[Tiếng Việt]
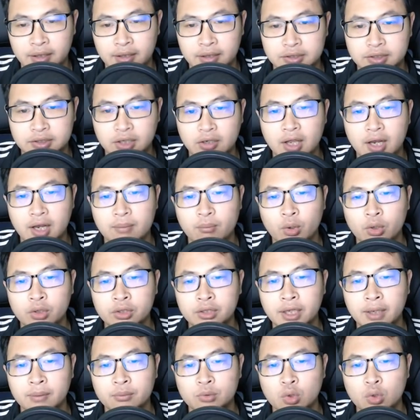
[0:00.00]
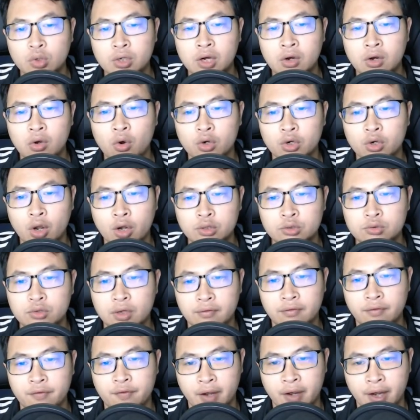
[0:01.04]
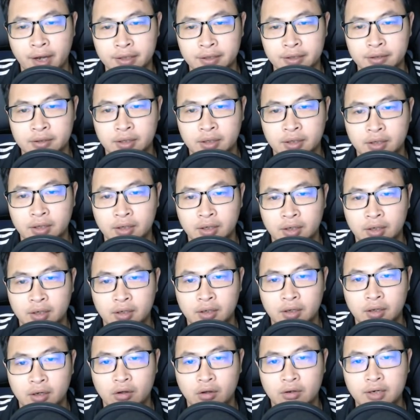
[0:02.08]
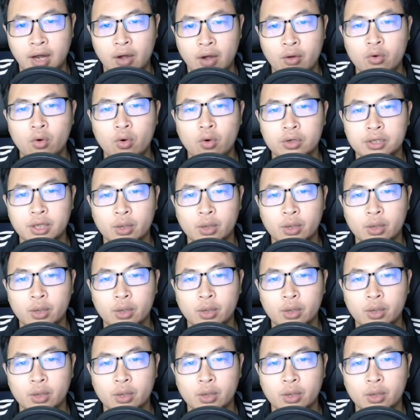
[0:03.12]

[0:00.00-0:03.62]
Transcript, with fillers: dường như là muốn tìm chút cơ hội nói chuyện với Phương Hành. Còn áo cổ Tiểu